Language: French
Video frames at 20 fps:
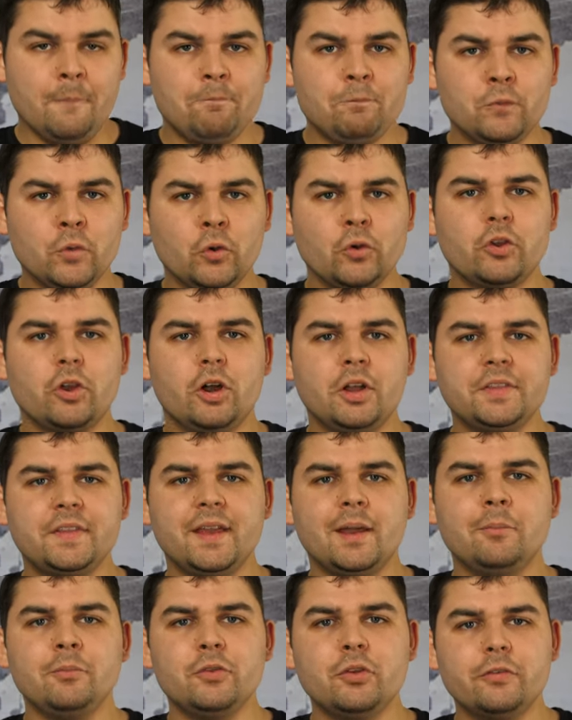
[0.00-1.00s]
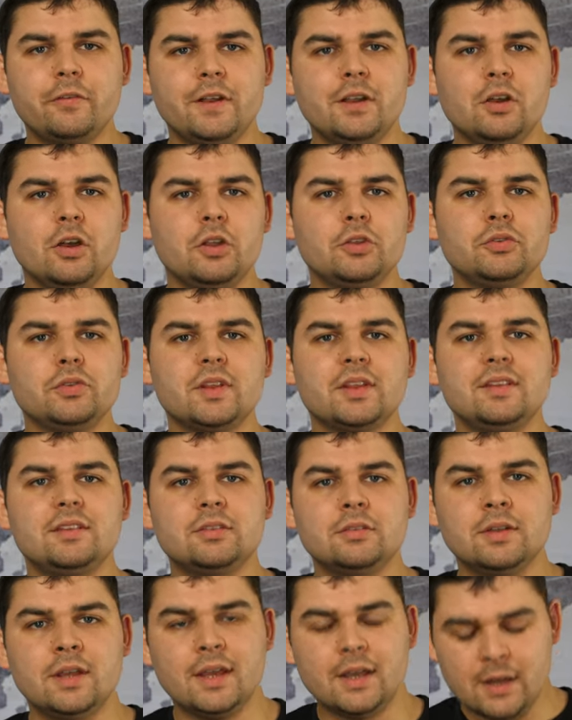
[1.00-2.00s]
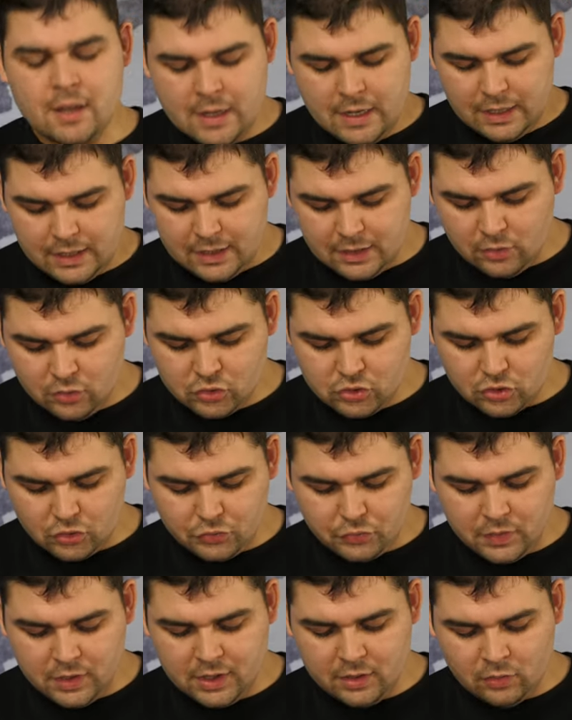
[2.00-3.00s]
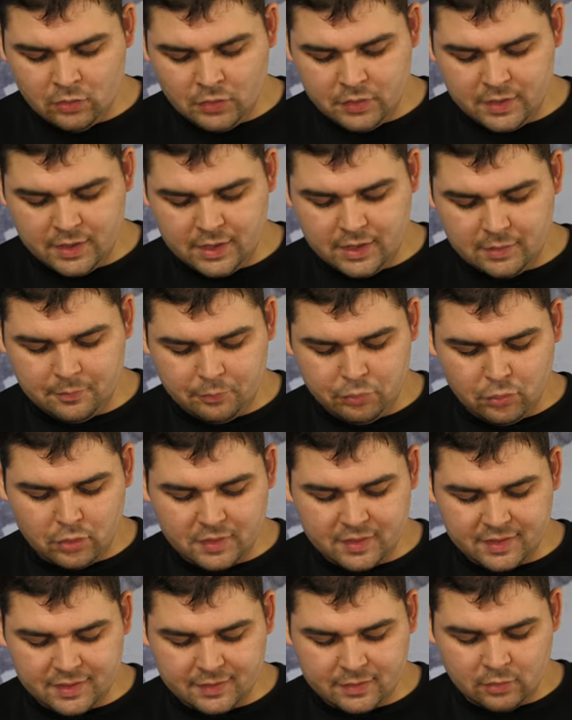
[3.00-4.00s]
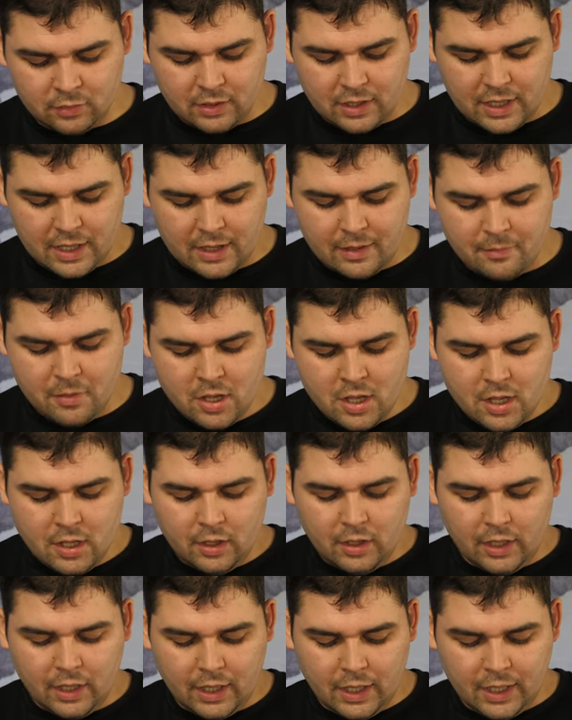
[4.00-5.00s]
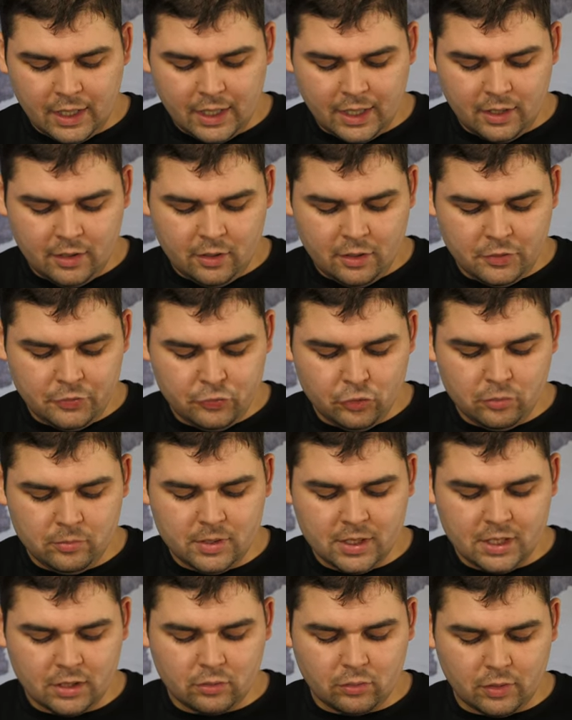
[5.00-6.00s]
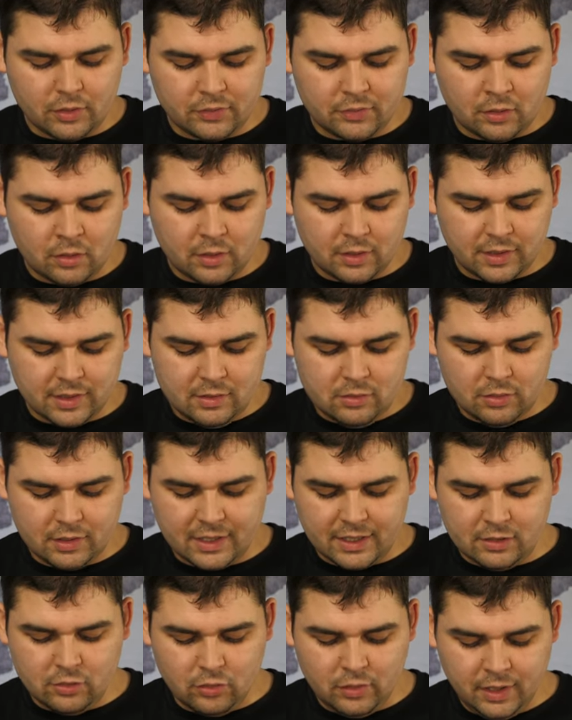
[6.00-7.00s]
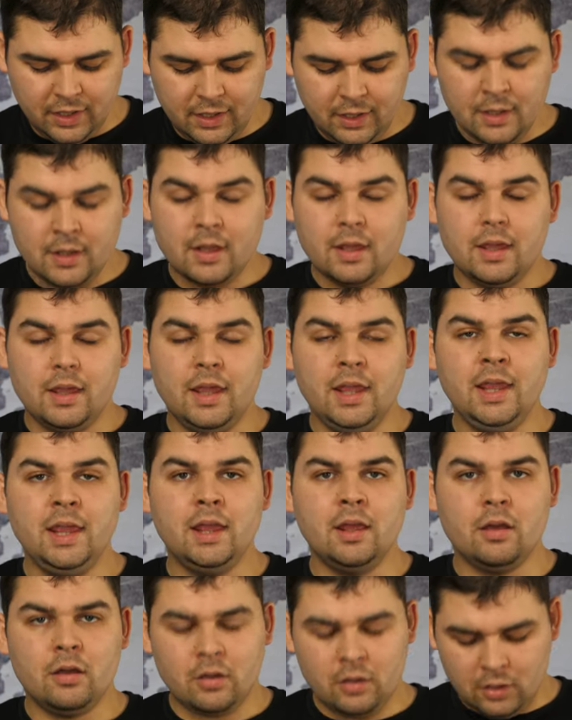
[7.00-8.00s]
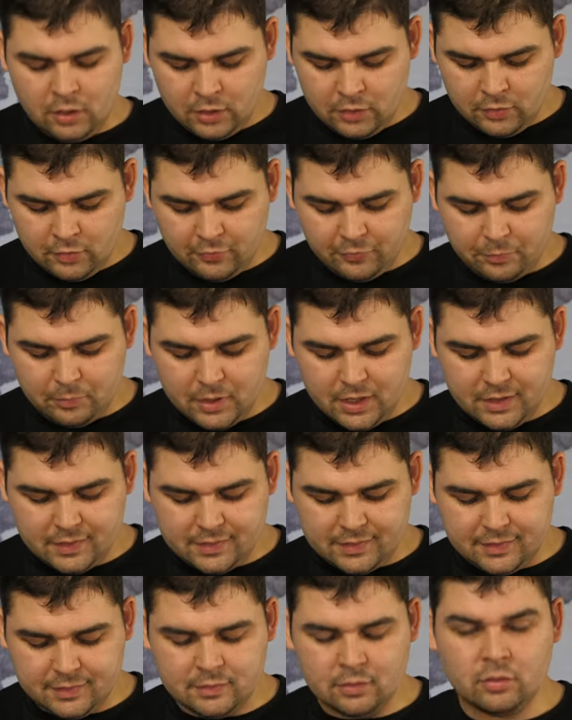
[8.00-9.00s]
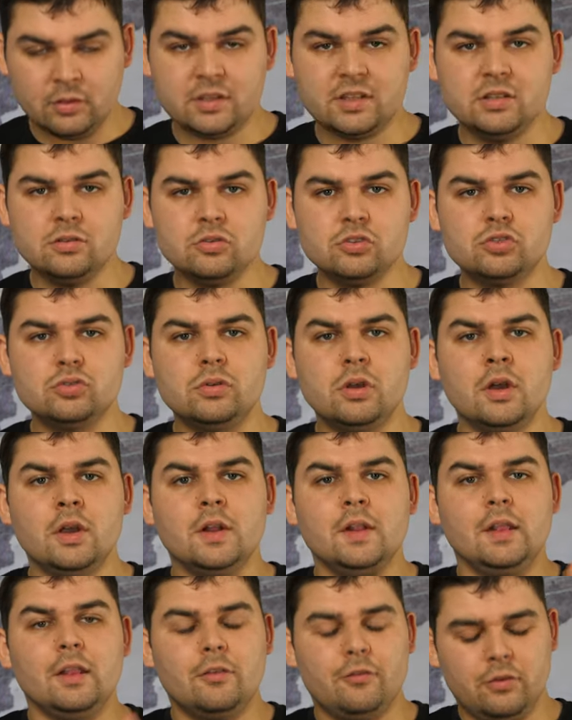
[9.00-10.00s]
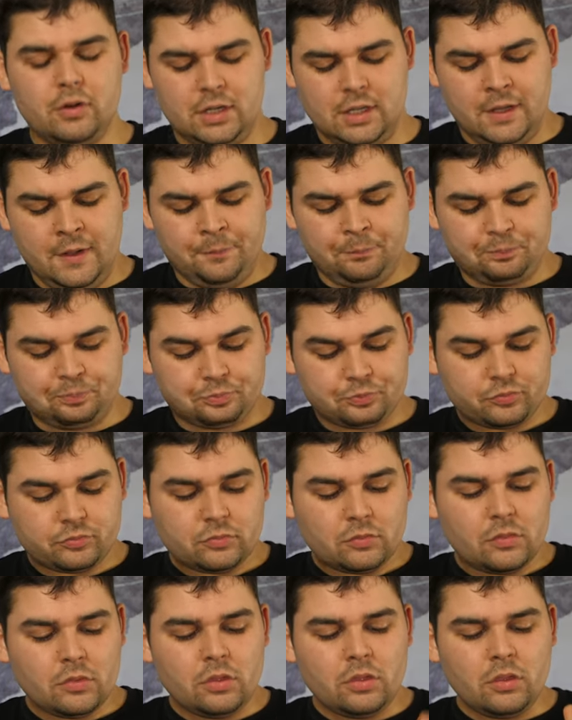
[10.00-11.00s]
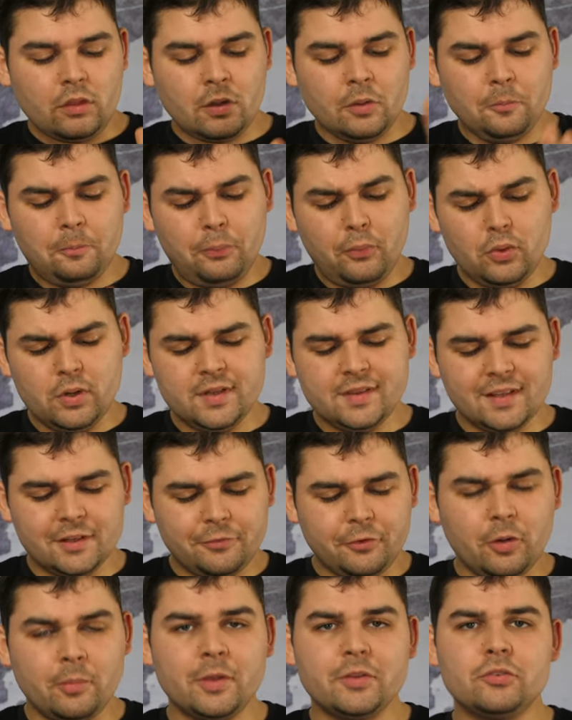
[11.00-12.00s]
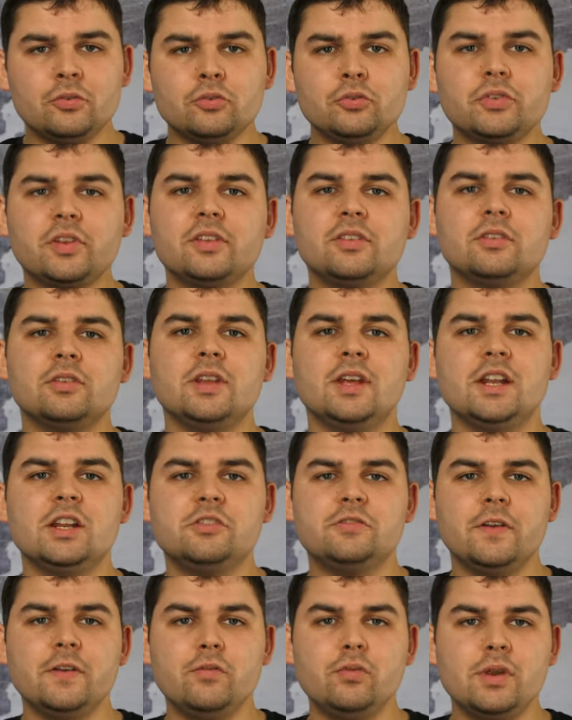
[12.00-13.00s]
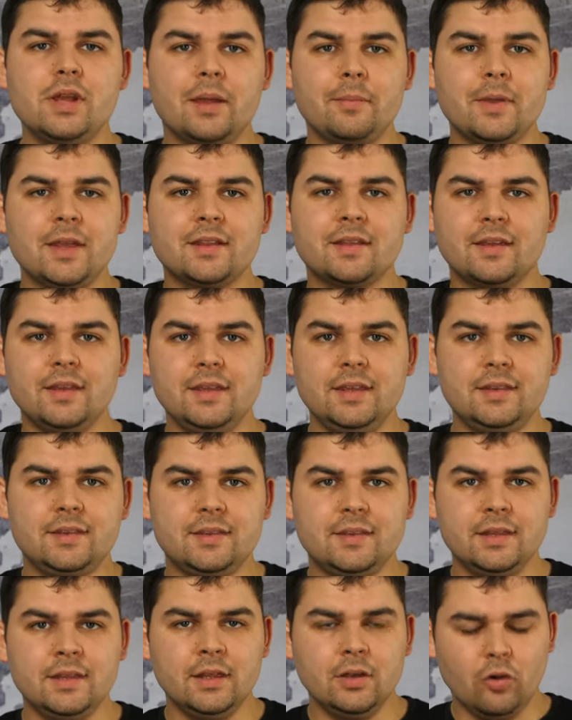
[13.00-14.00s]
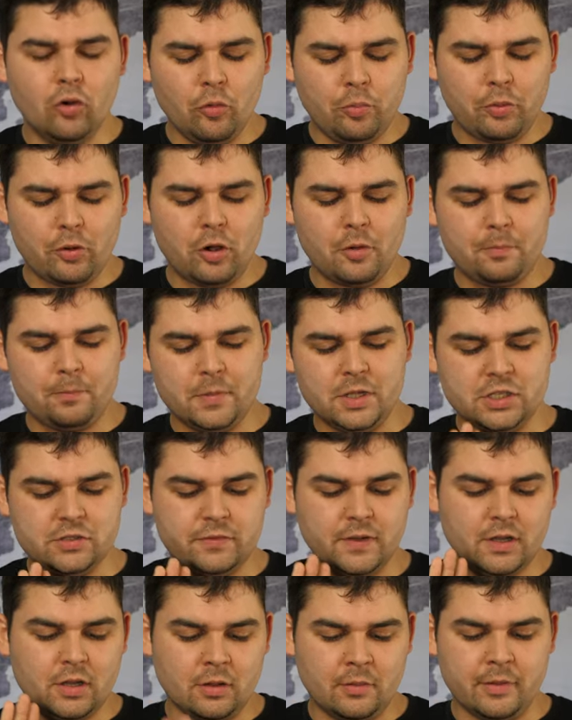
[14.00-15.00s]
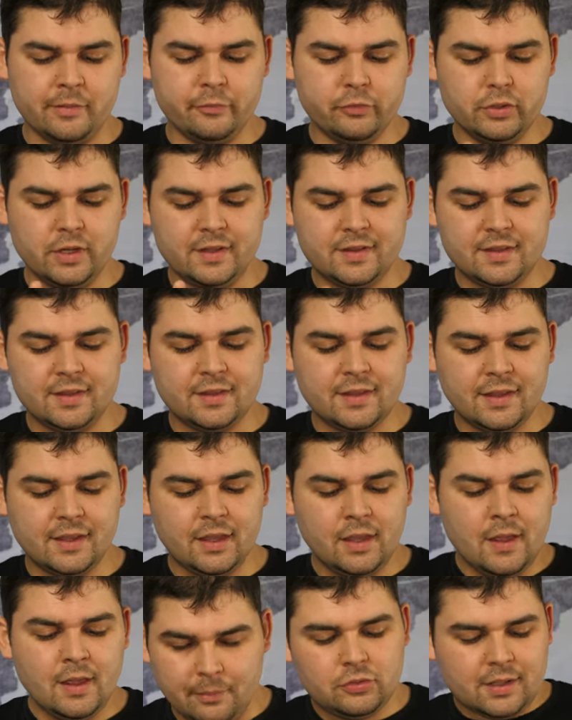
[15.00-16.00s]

Donc en termes de valeur nutritionnelle, aujourd'hui on est pour 500 grammes à 2300 euh, kilocalories et 9600 kilojoules. Voilà, pour les informations nutritionnelles, je vais vous les remettre ici au propre, mais je vais quand même vous les citer.